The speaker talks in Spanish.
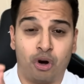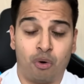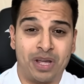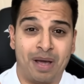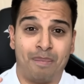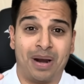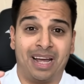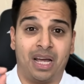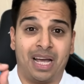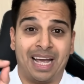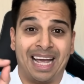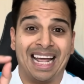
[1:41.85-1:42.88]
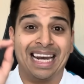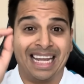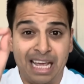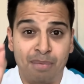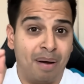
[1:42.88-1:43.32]
noviembre en
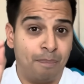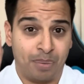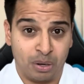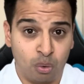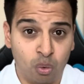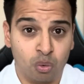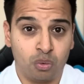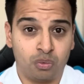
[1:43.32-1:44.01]
Lima, en Perú,